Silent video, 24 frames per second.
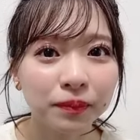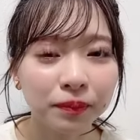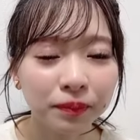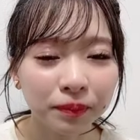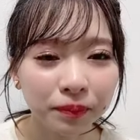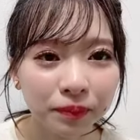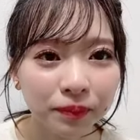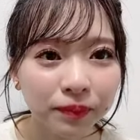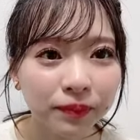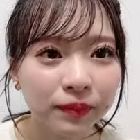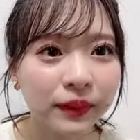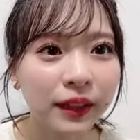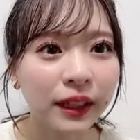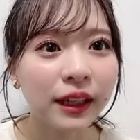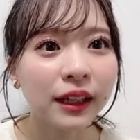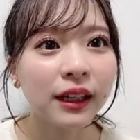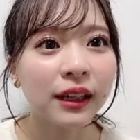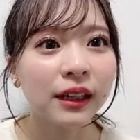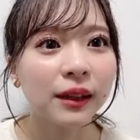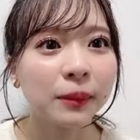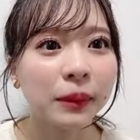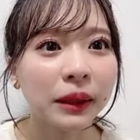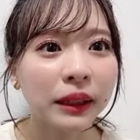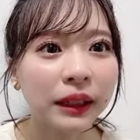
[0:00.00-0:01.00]
うんだ
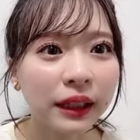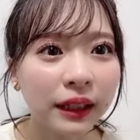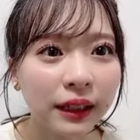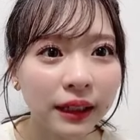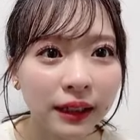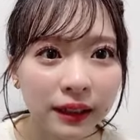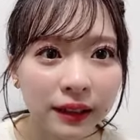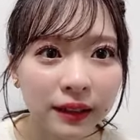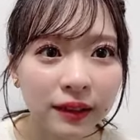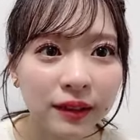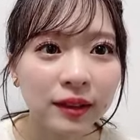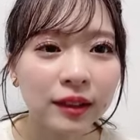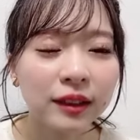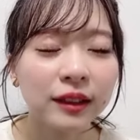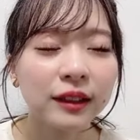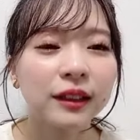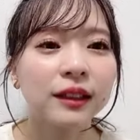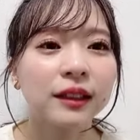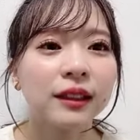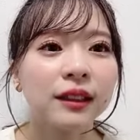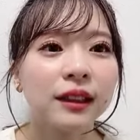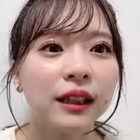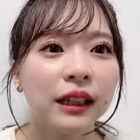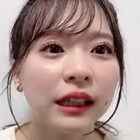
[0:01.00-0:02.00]
からまた
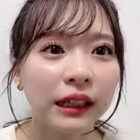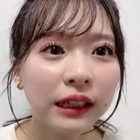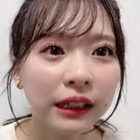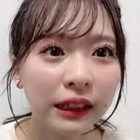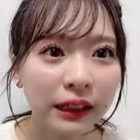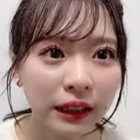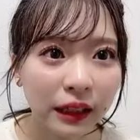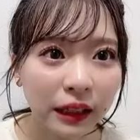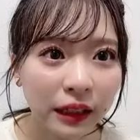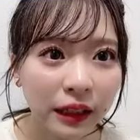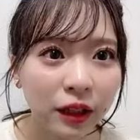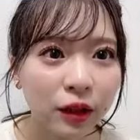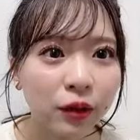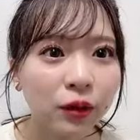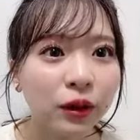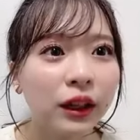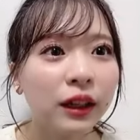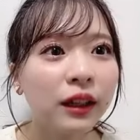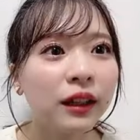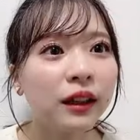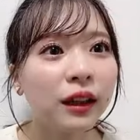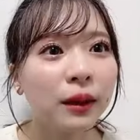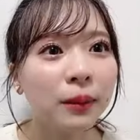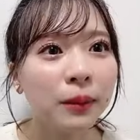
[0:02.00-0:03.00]
新た日を
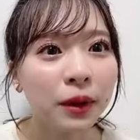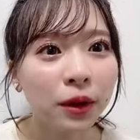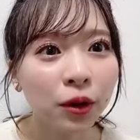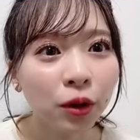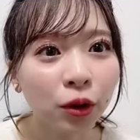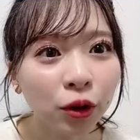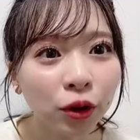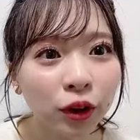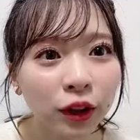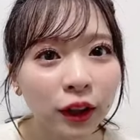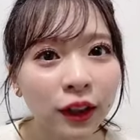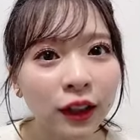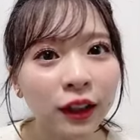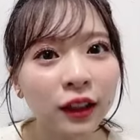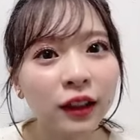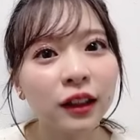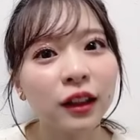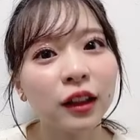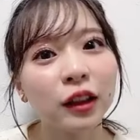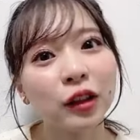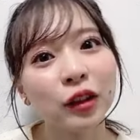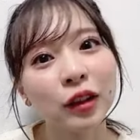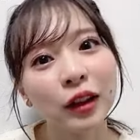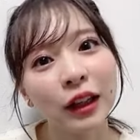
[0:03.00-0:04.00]
改めようってなっ
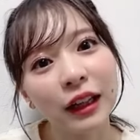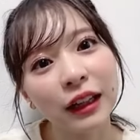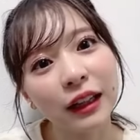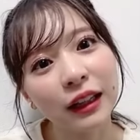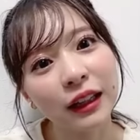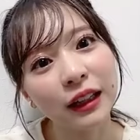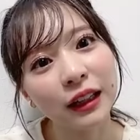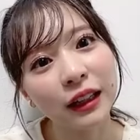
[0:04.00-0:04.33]
たので